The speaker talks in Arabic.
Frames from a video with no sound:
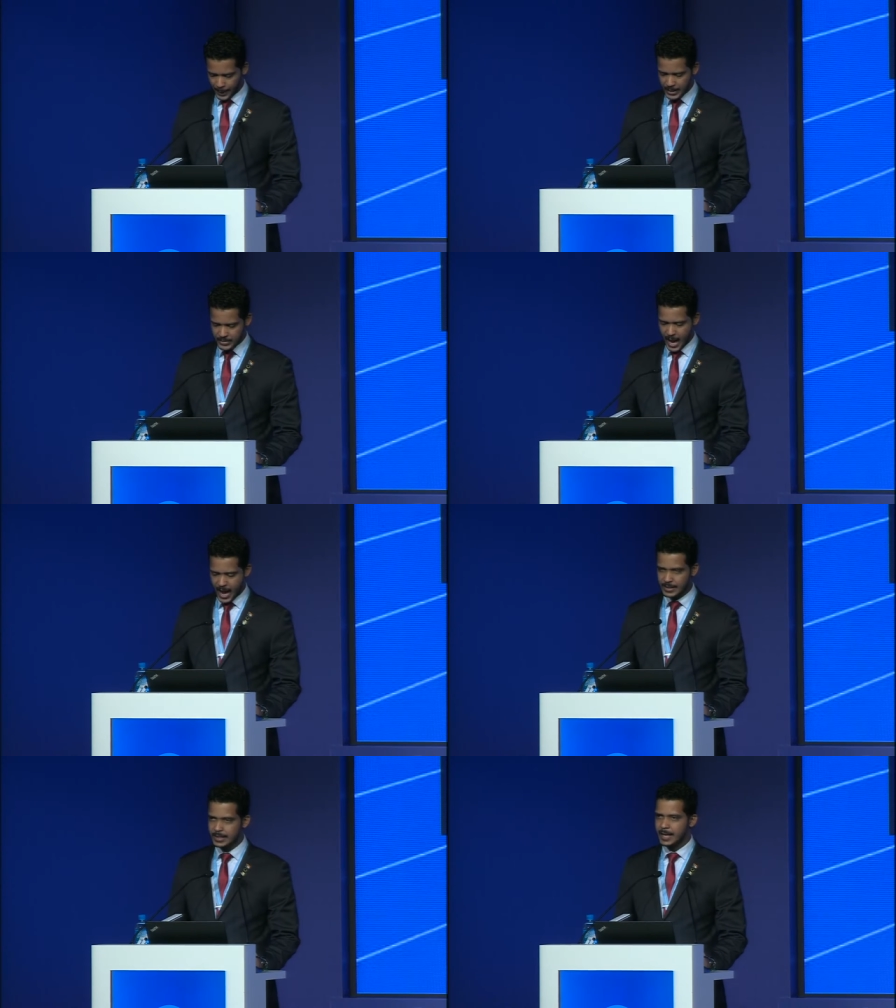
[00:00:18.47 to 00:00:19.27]

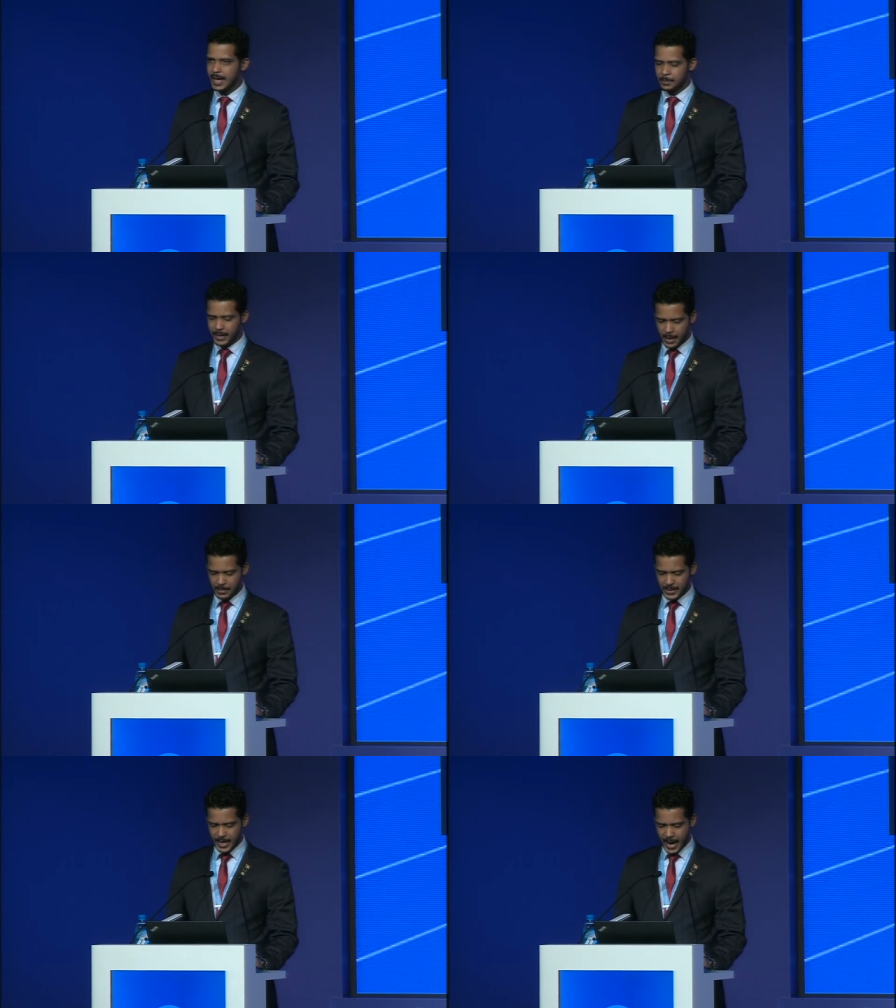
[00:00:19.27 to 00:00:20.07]
سعادة نائب
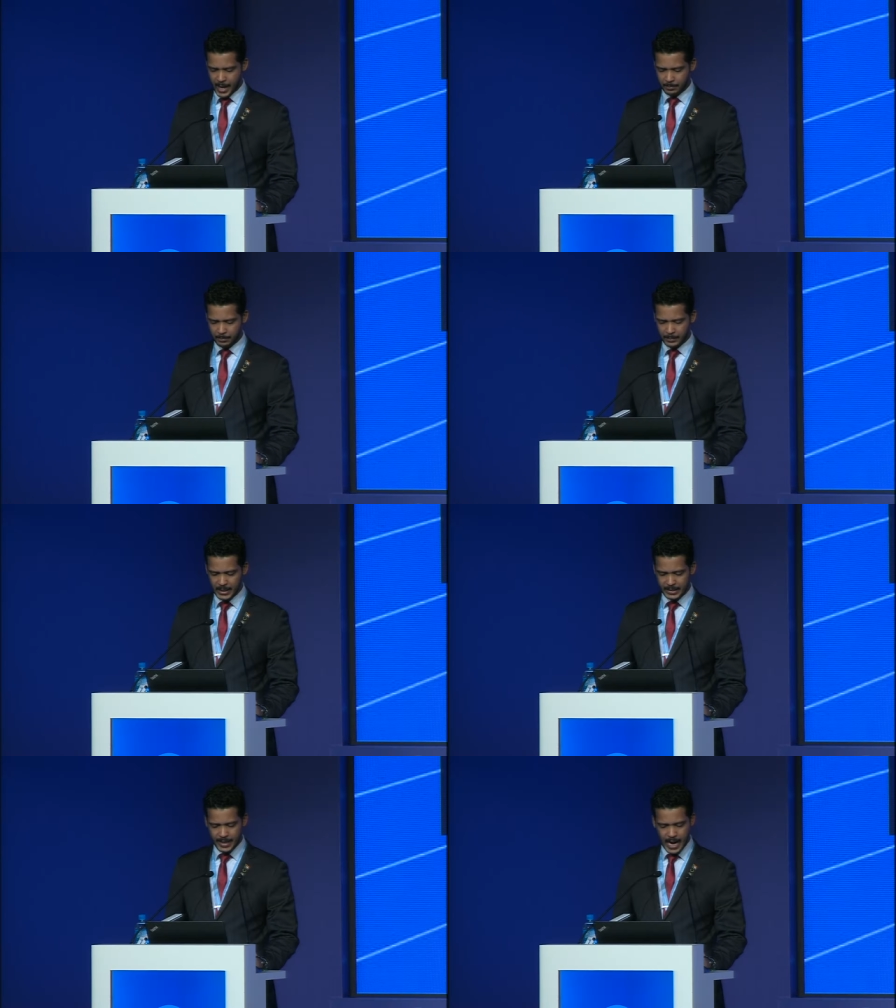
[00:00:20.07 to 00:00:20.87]
الأمين العام
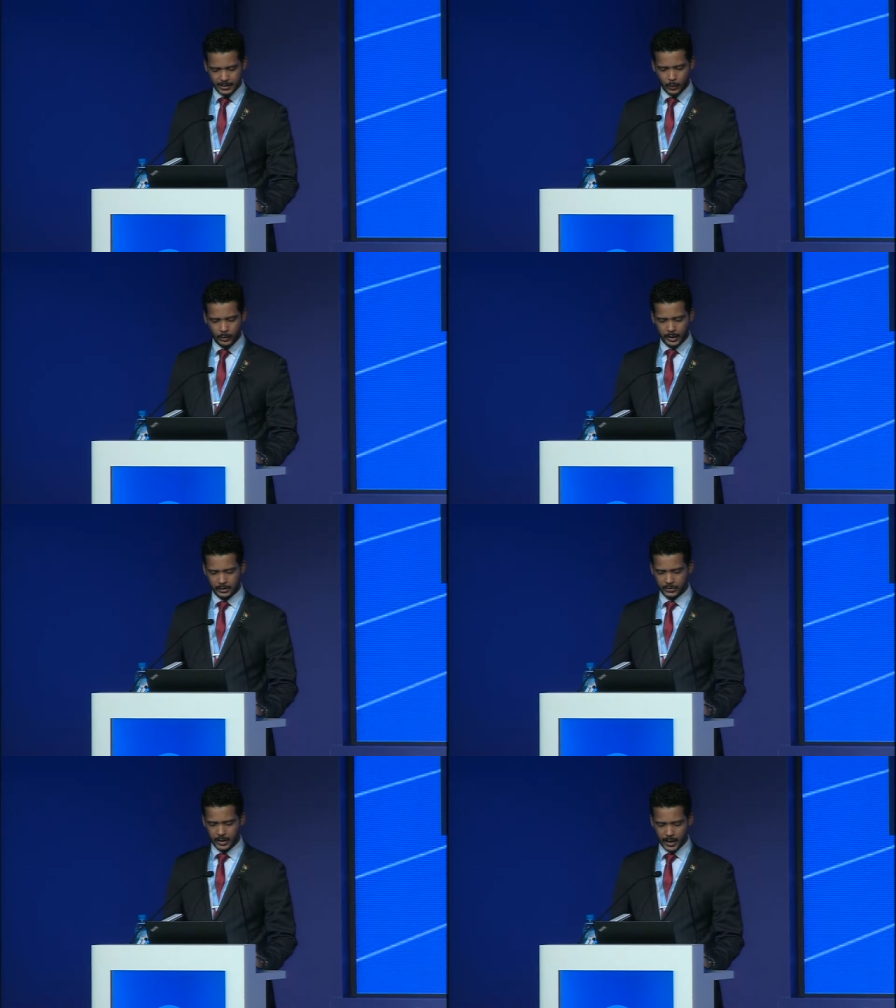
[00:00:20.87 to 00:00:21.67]
للاتحاد الدولي
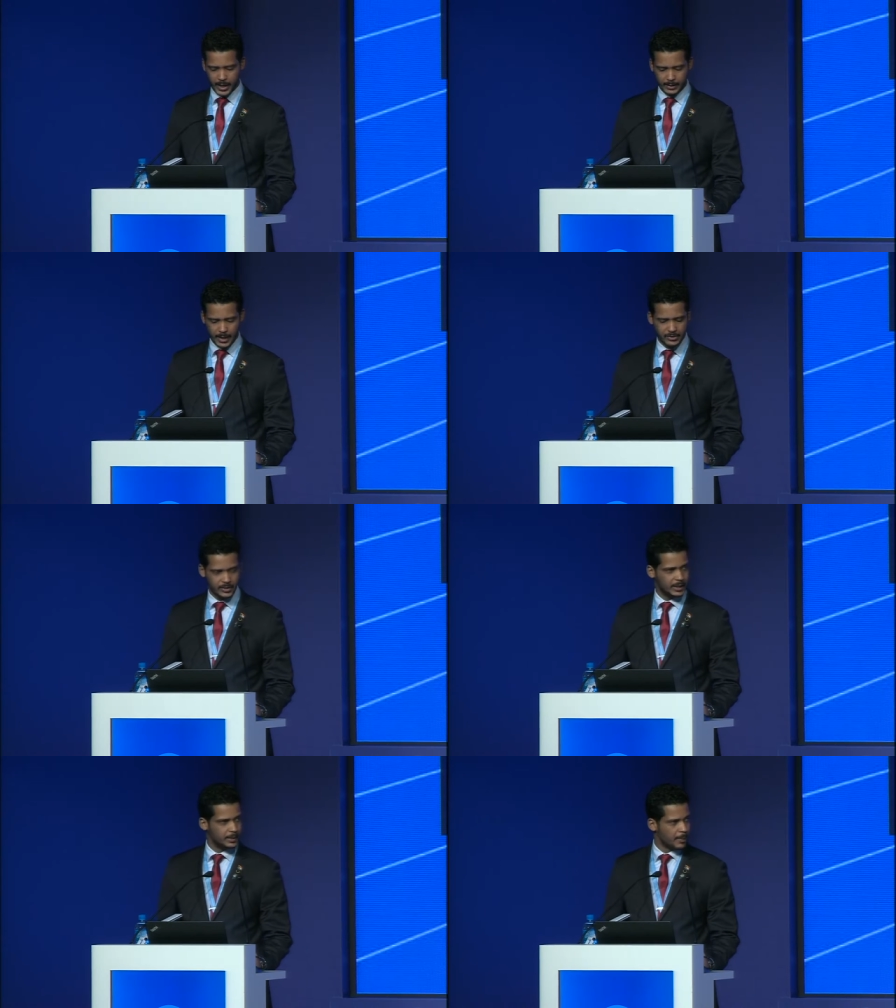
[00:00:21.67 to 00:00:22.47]
للاتصالات
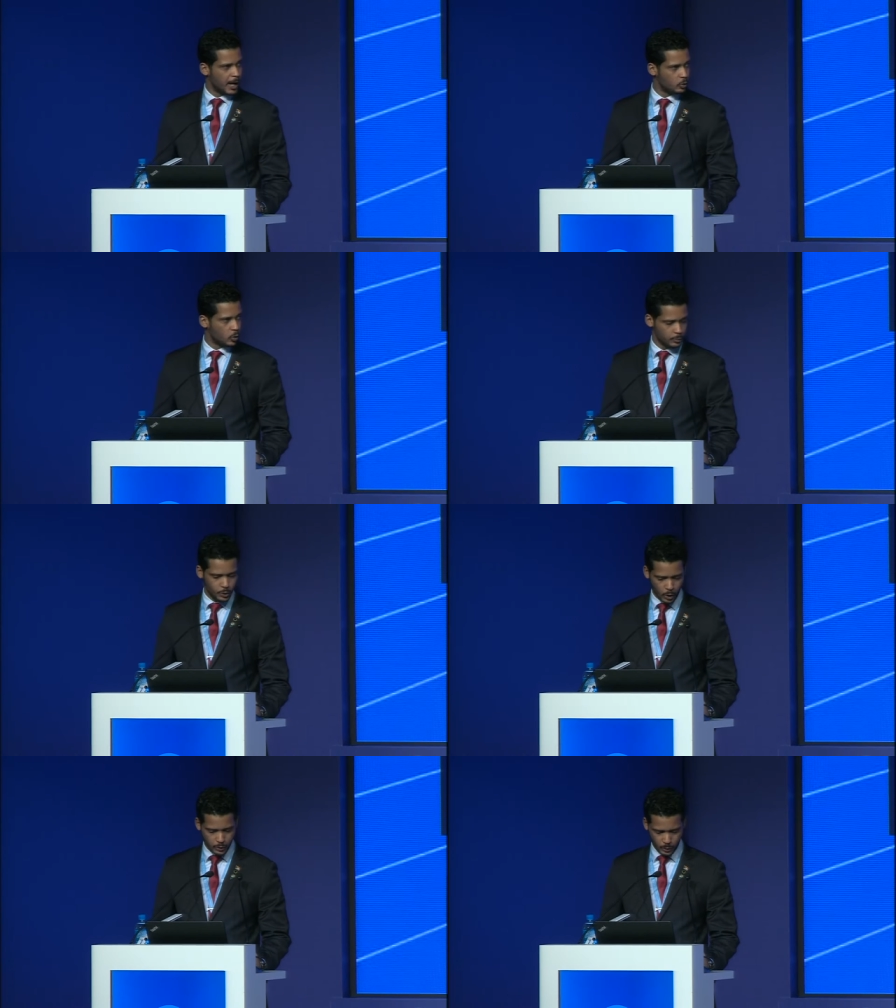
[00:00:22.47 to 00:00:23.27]
السيد مالكوم
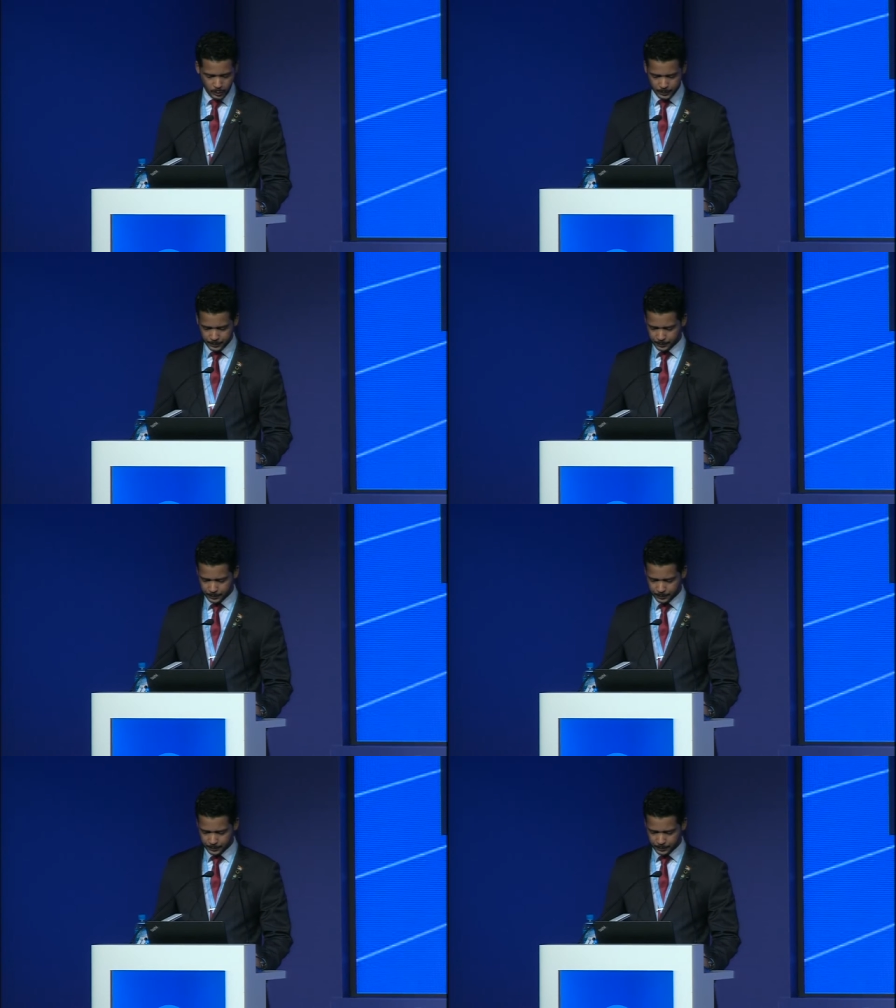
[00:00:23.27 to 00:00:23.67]
جونسون